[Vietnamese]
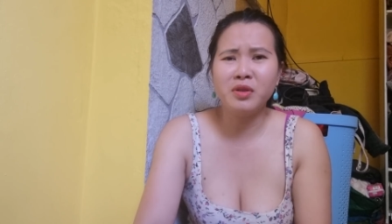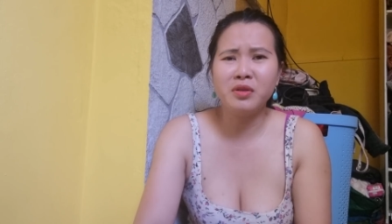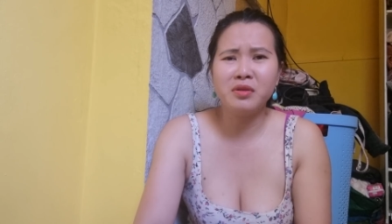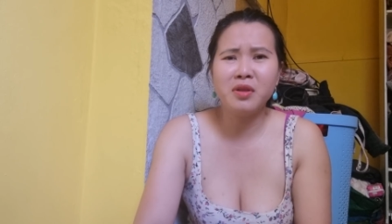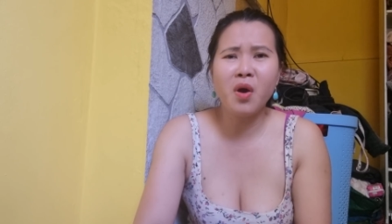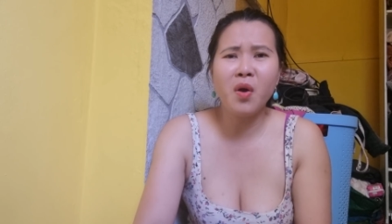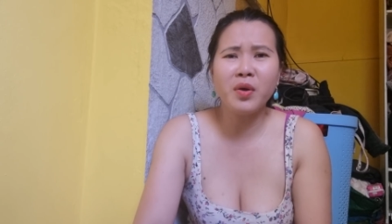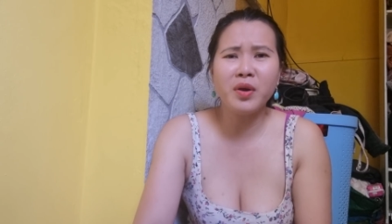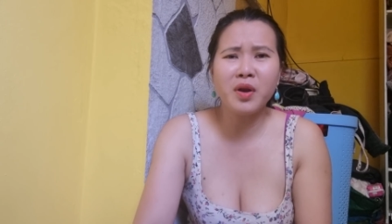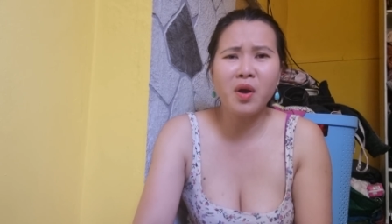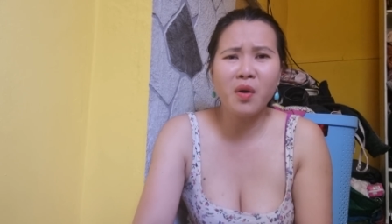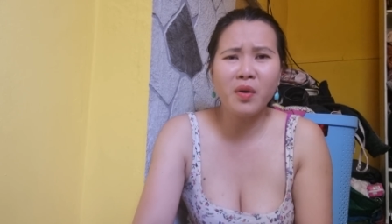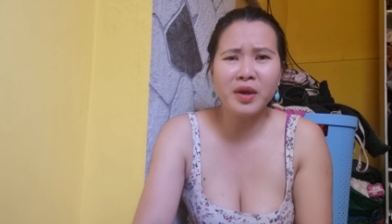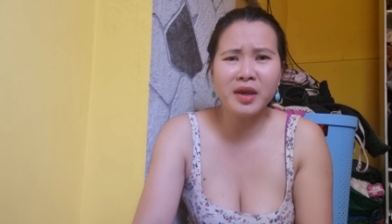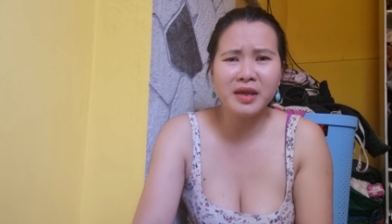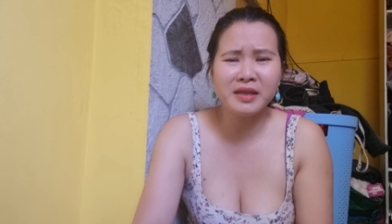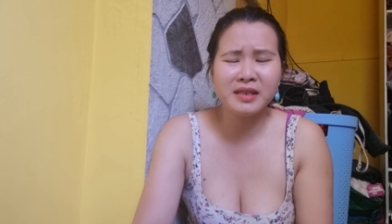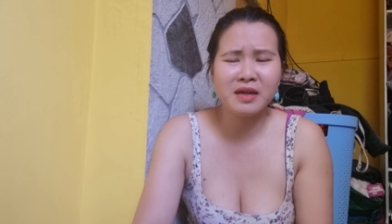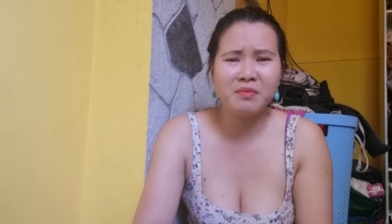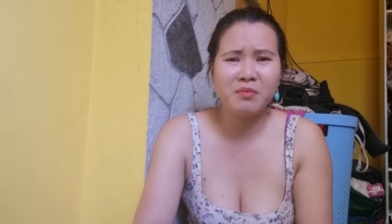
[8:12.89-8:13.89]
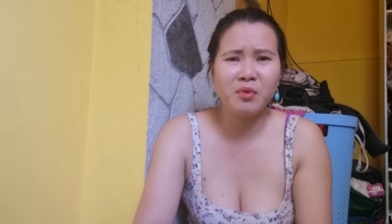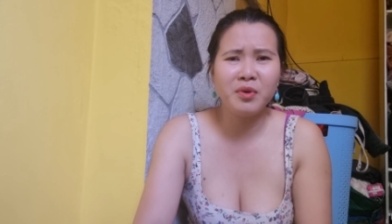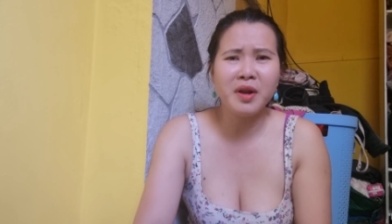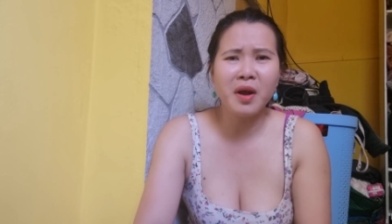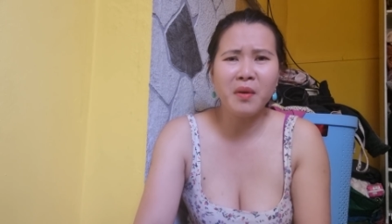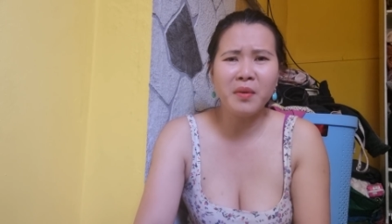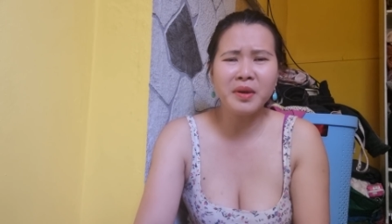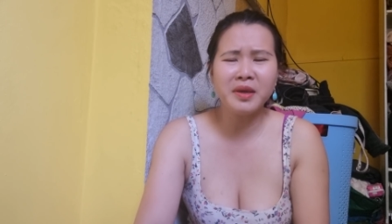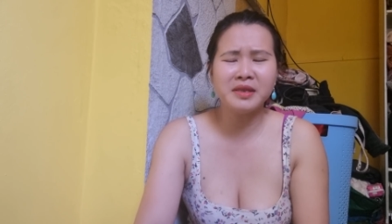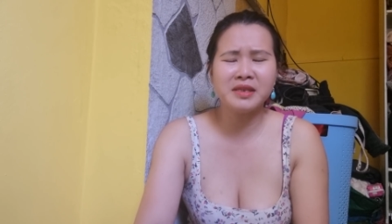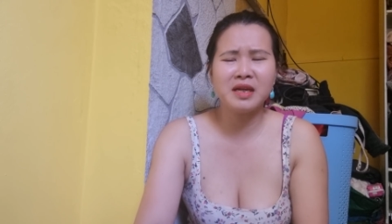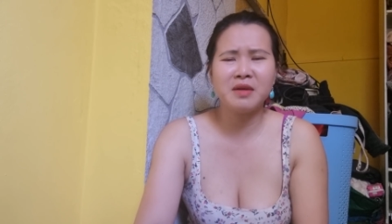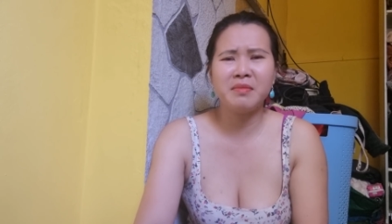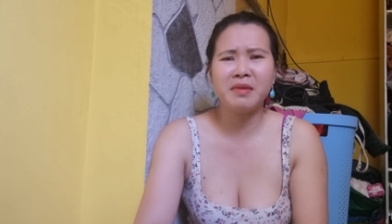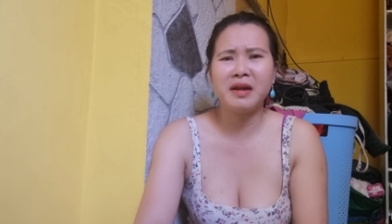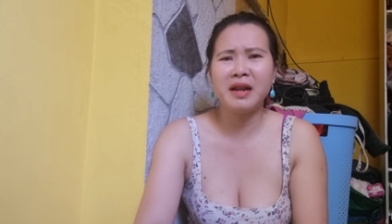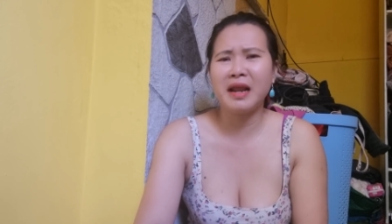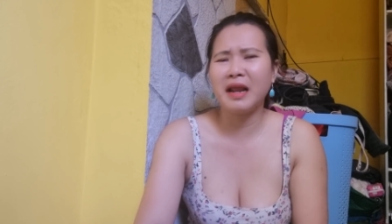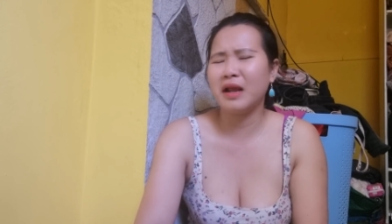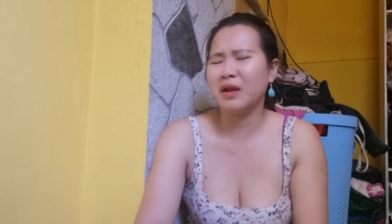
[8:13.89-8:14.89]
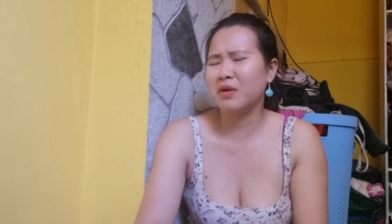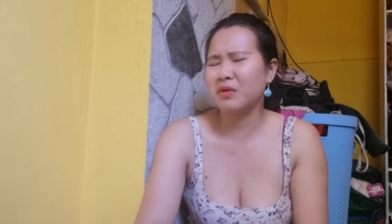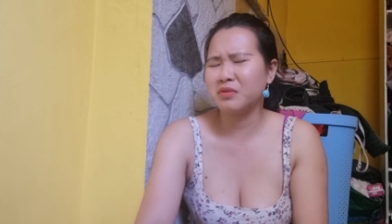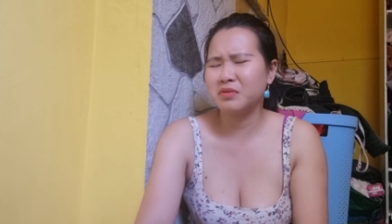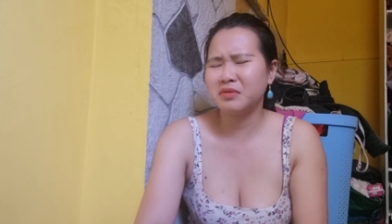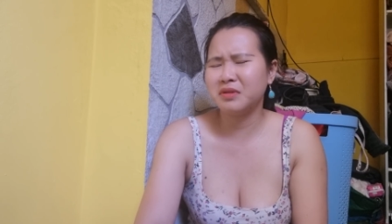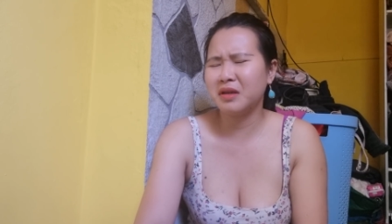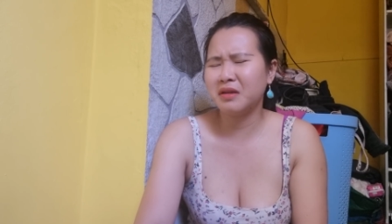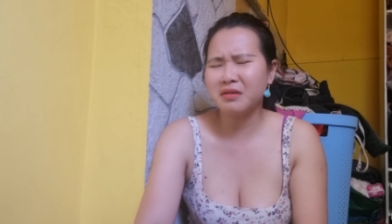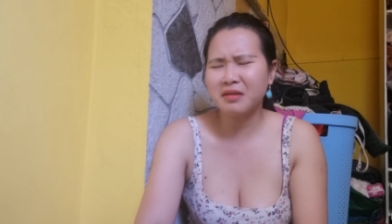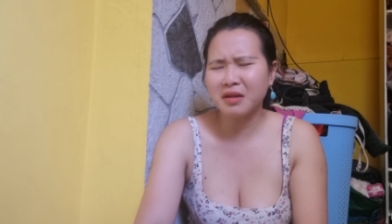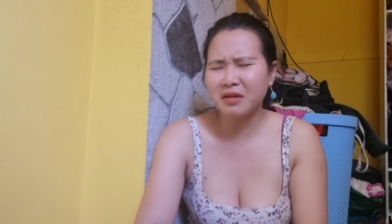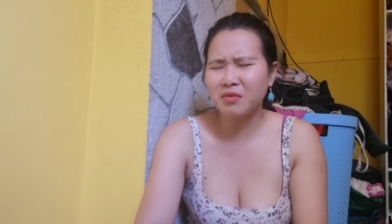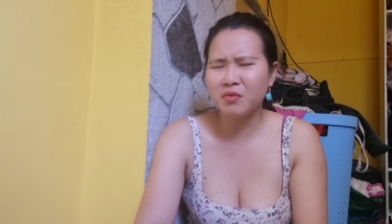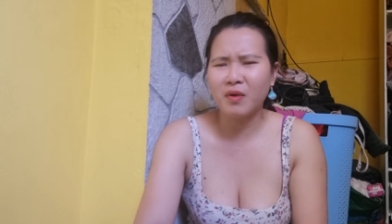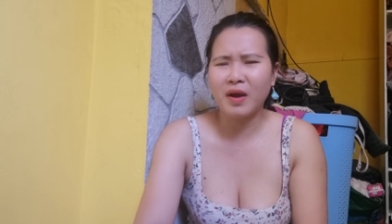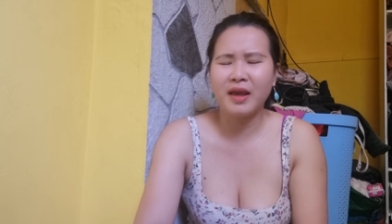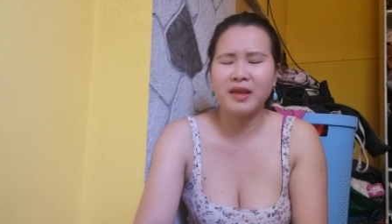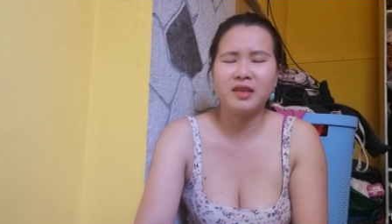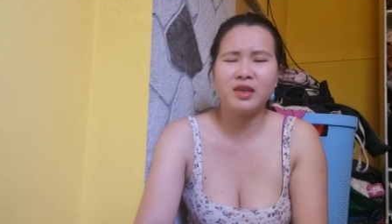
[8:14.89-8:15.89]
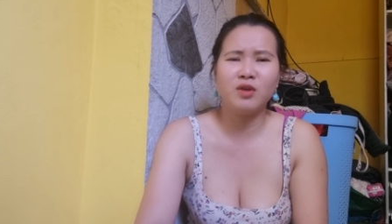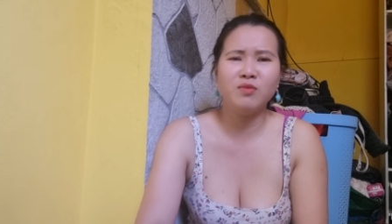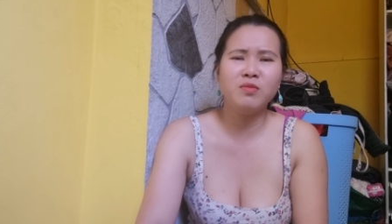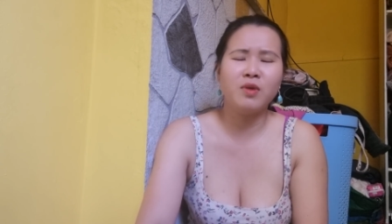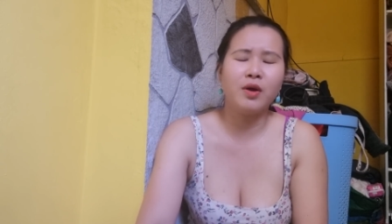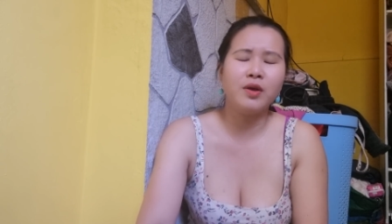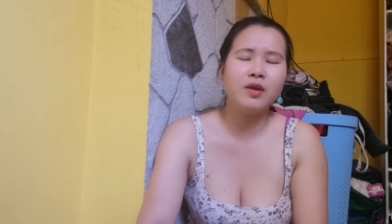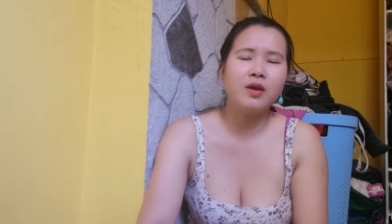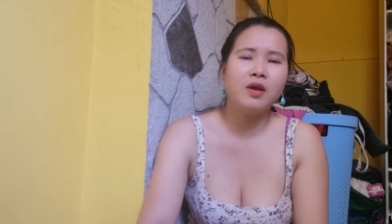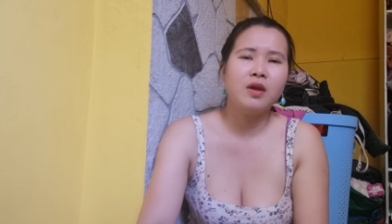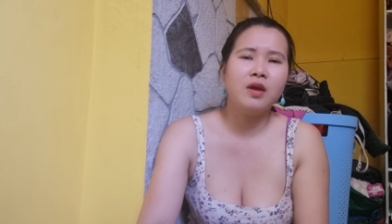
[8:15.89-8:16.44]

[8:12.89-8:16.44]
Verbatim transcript: đói đói hay sao mũi đói hay sao mà nó ăn chích chích hoài chịu nổi